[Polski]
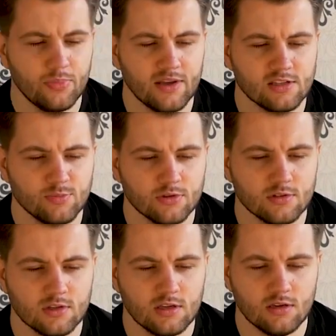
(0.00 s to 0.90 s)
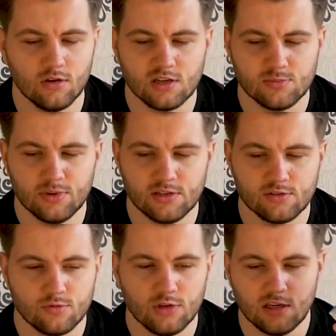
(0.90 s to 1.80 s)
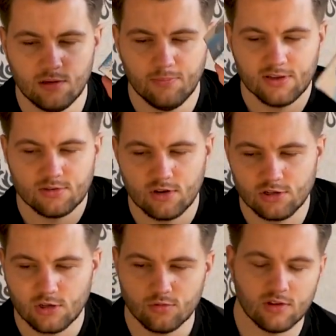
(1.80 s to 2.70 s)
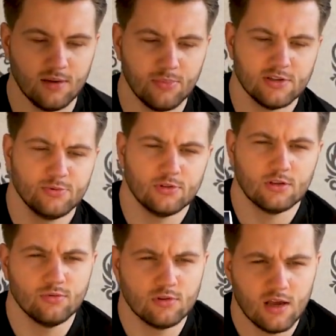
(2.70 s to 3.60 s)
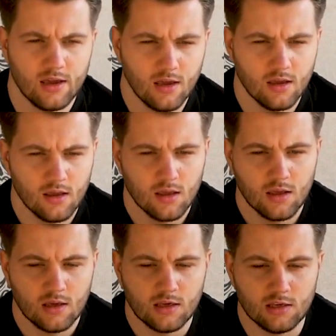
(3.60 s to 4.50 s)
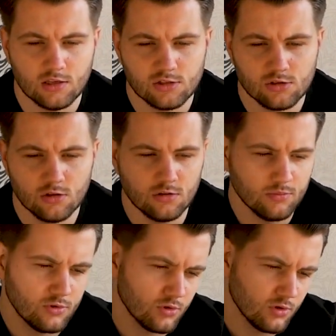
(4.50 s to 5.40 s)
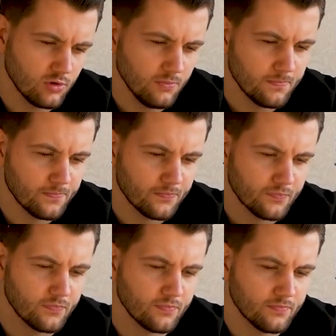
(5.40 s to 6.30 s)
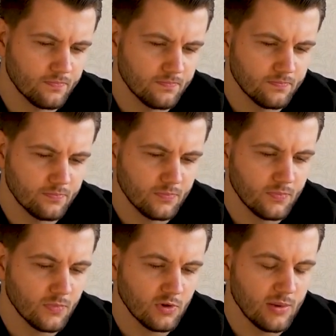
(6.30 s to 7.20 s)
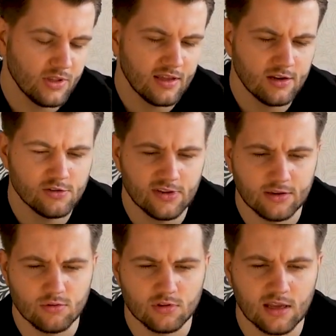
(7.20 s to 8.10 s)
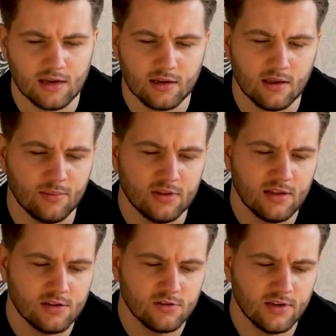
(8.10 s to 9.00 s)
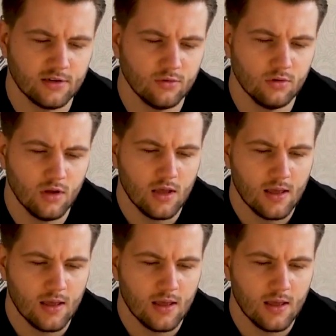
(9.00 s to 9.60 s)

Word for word: PS5 oraz PS3, PS3 tutaj, PS5 tutaj i są to mm, emitery dźwięku, tak, emitery dźwięku